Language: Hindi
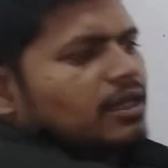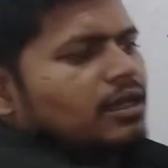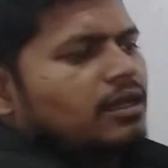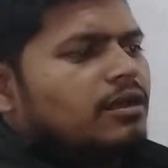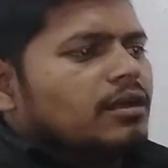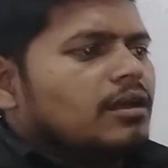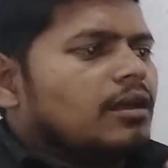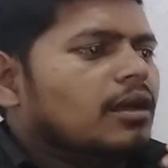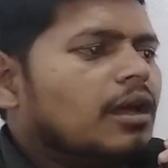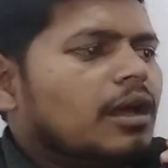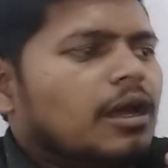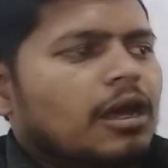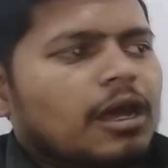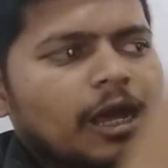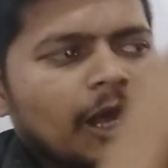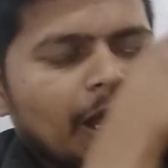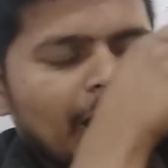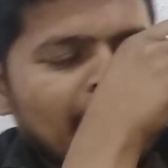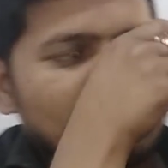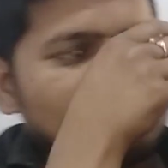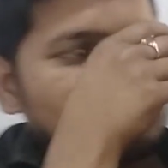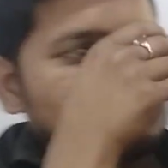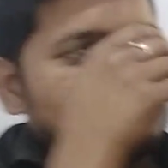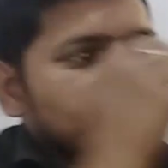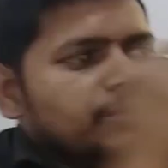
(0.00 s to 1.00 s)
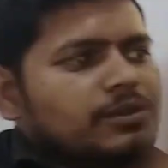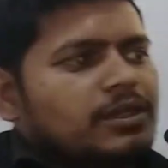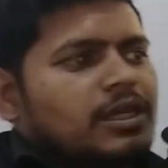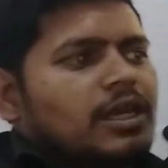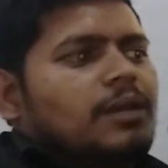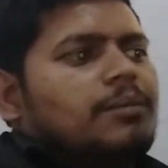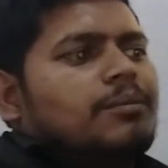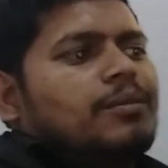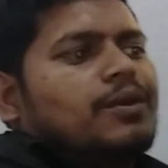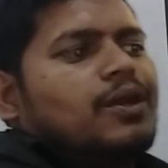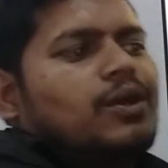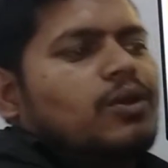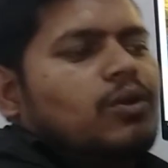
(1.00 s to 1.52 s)
दिया अब
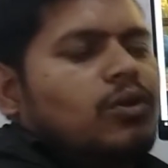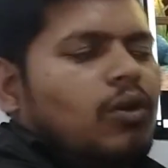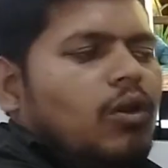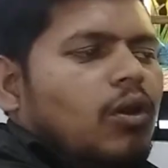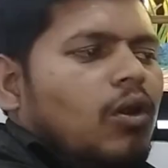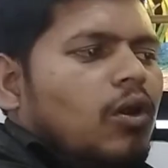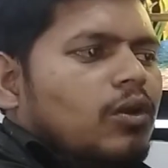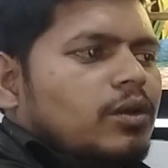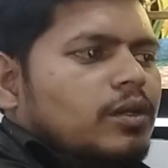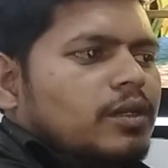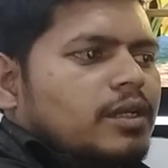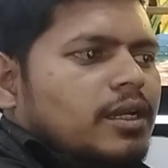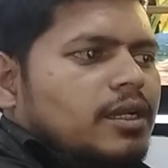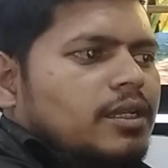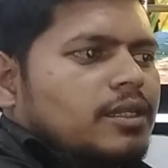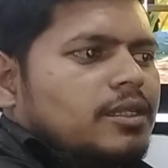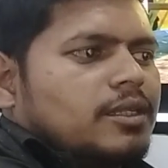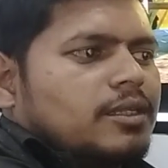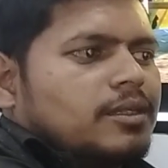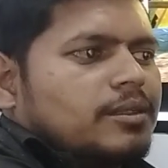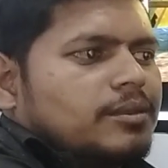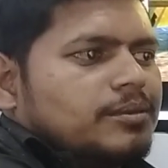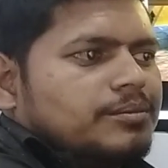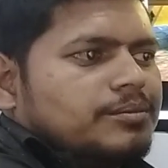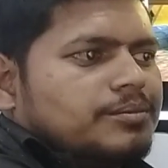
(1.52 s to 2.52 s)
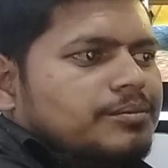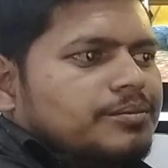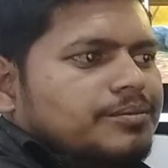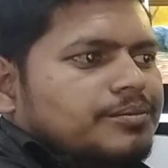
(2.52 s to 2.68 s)
कैमरा को ऑन करते हैं